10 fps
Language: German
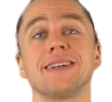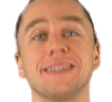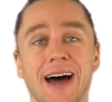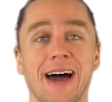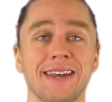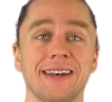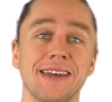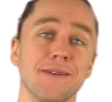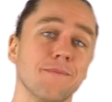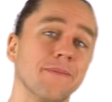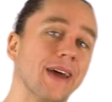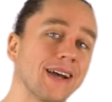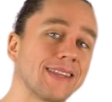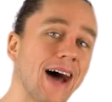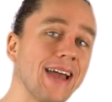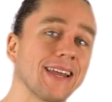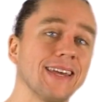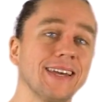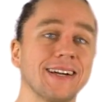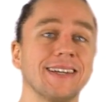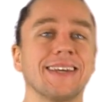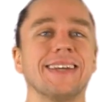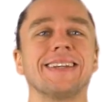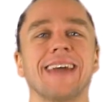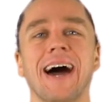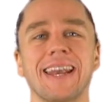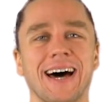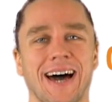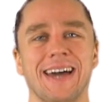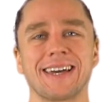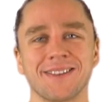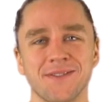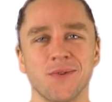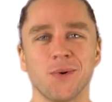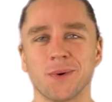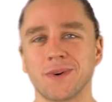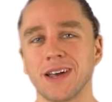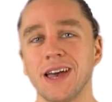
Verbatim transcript: Dein Leben, nach deinen Regeln, in deiner eigenen Wohnung.